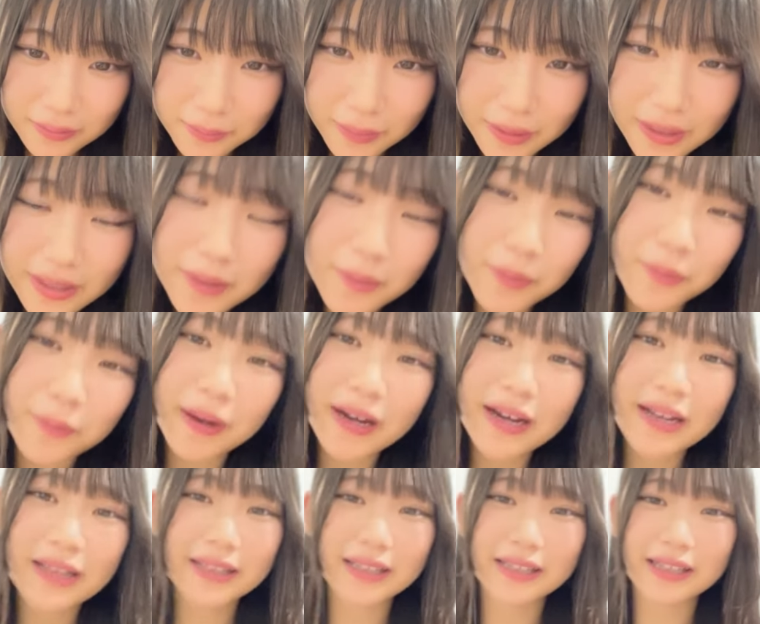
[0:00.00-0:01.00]
バレでも
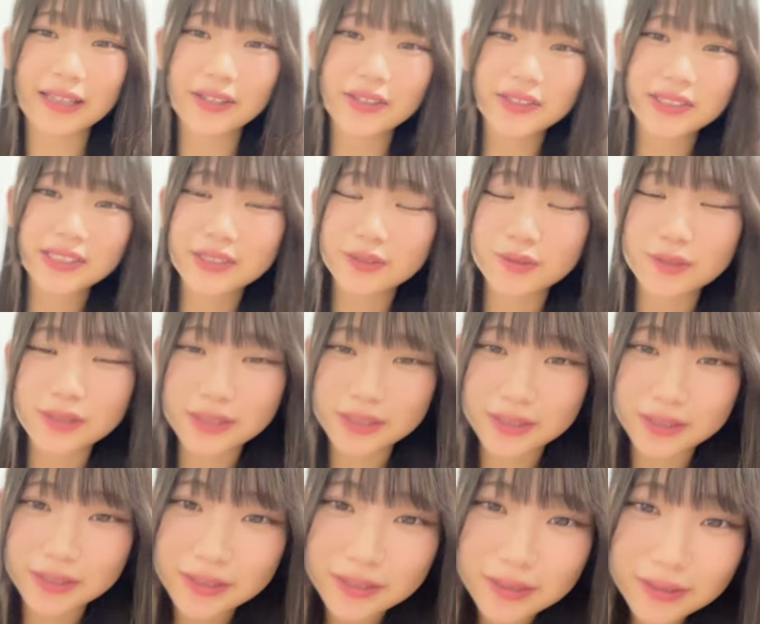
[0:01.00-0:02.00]
バレって楽しいよ
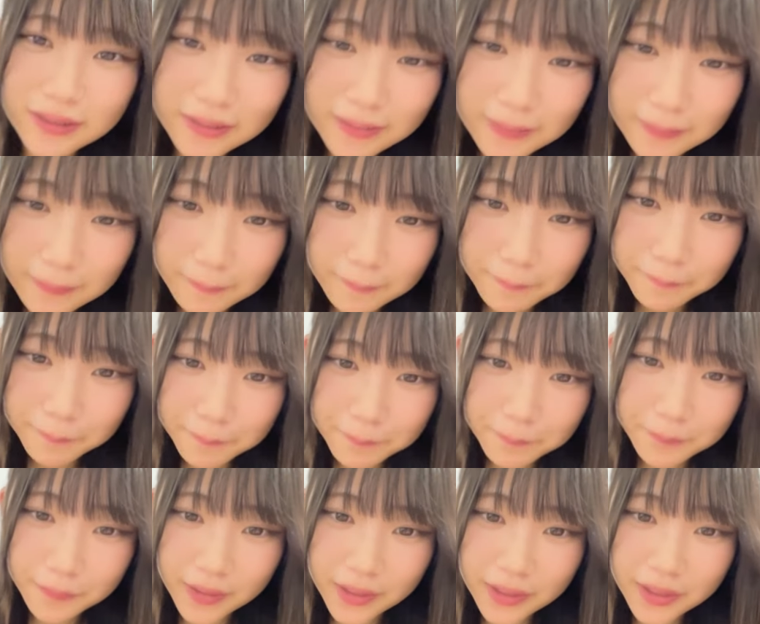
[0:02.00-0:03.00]
ね
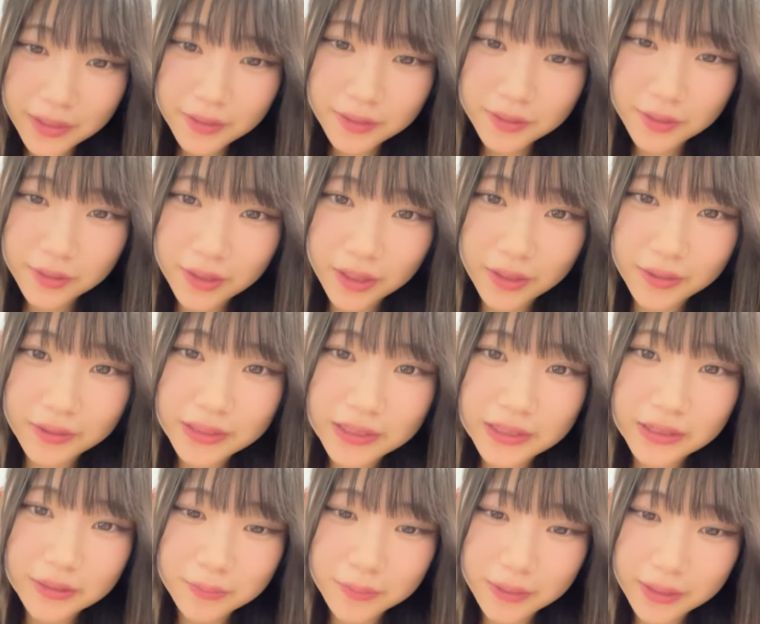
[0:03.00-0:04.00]
できると楽
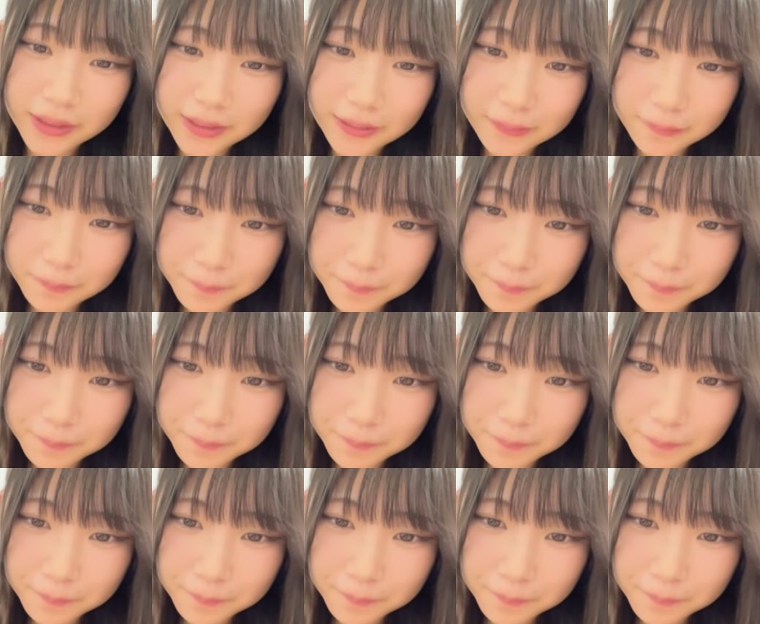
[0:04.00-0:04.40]
しいよバレ